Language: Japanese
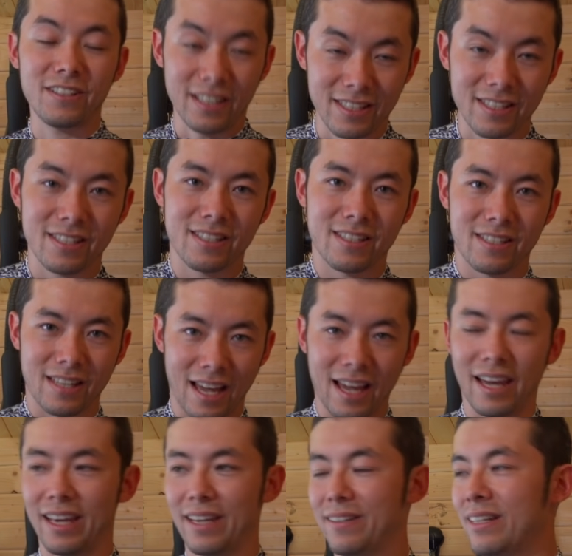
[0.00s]
いです。は
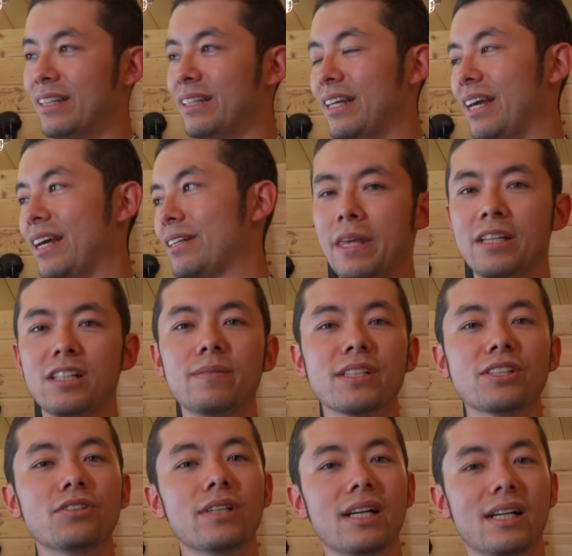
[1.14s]
い。なんで、行く場
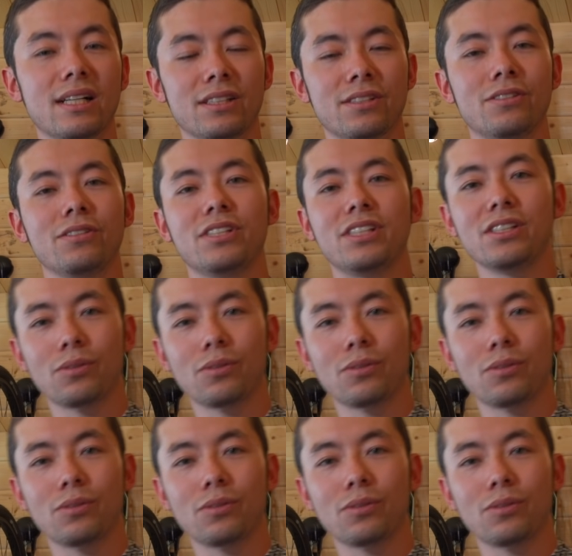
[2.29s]
所が涼し